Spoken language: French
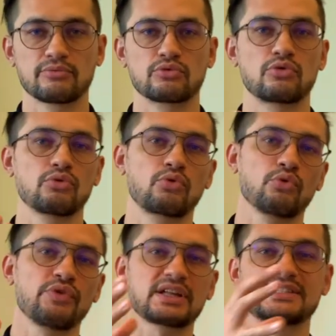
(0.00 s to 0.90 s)
vous
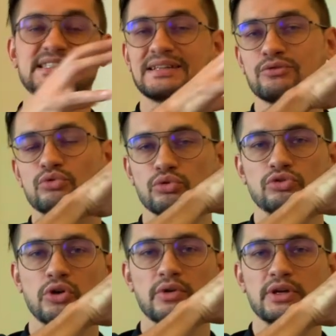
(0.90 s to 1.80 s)
convertissez votre
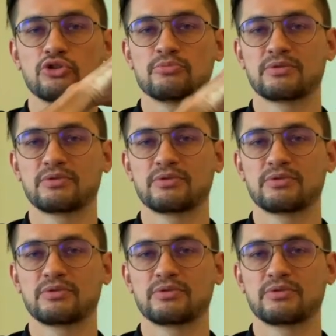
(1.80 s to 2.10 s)
temps économique,